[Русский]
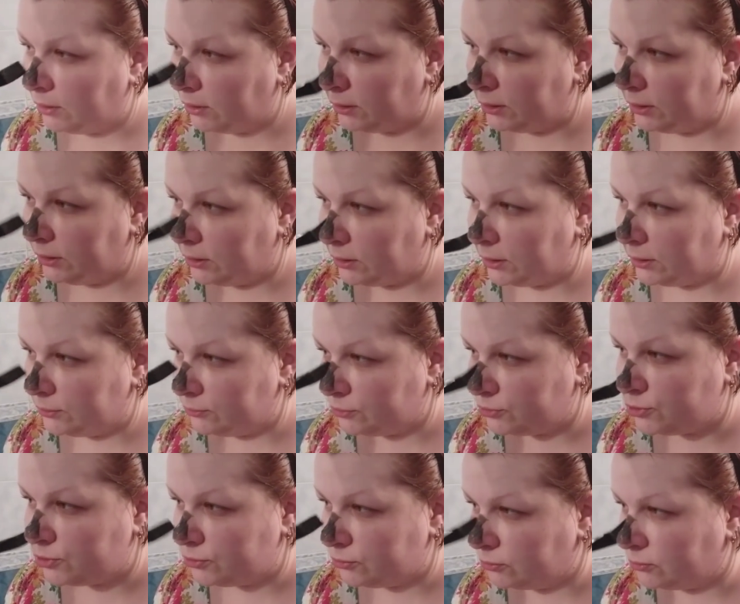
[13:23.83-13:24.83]

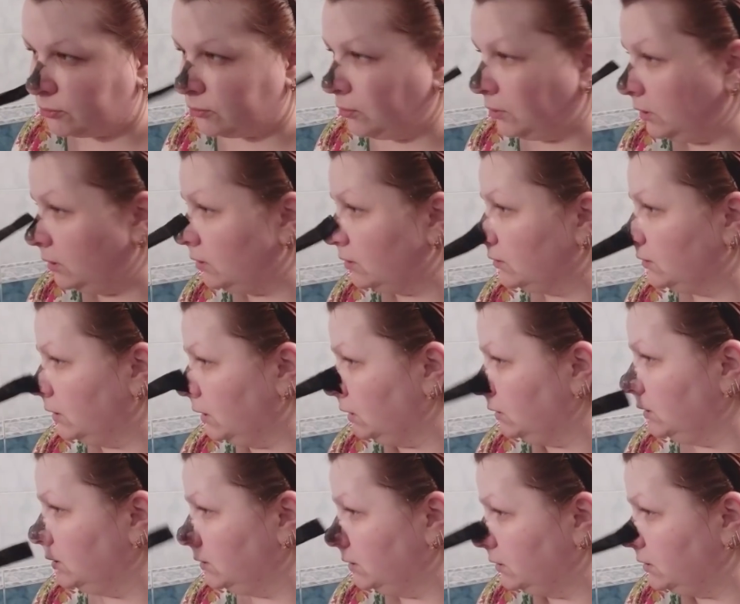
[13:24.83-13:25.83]
играющую роль.
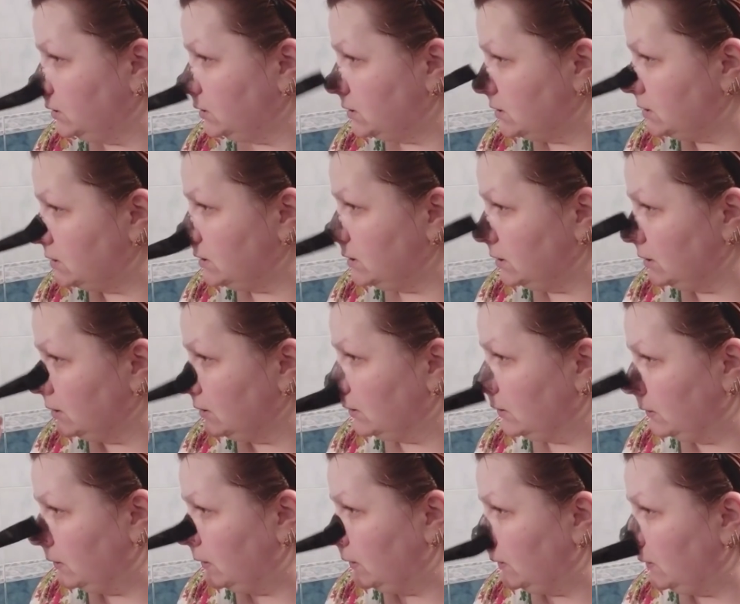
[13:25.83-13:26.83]
Надо нанести,
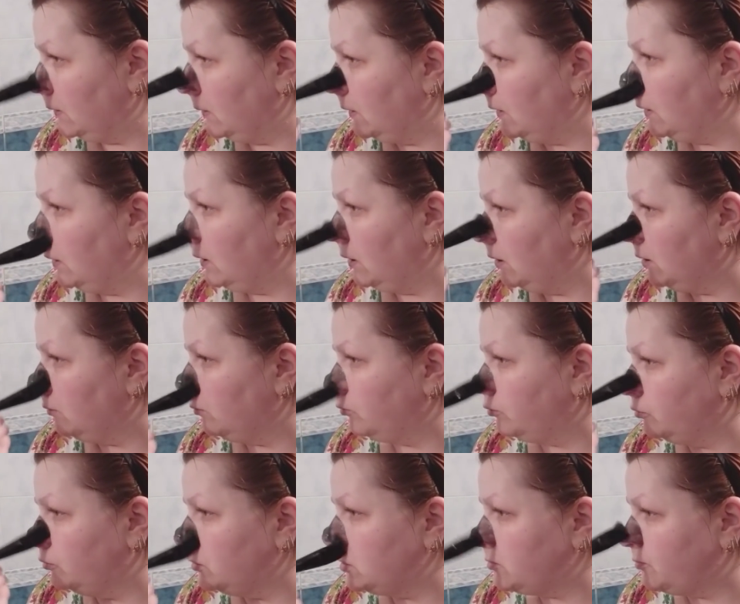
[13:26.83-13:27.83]

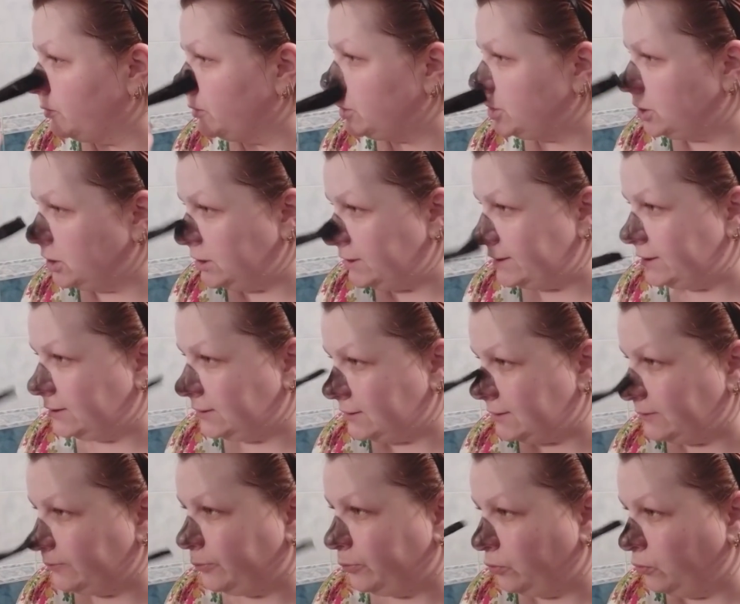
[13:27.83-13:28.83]
пусть
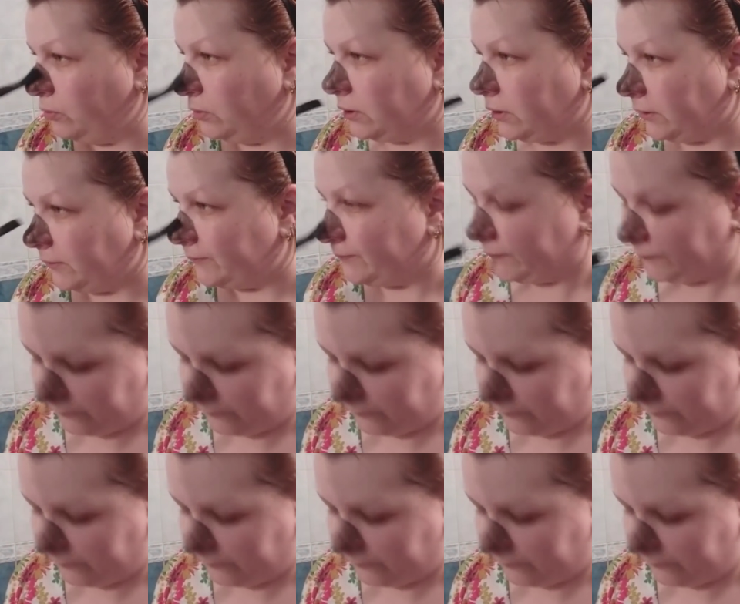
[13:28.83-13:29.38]
почистятся поры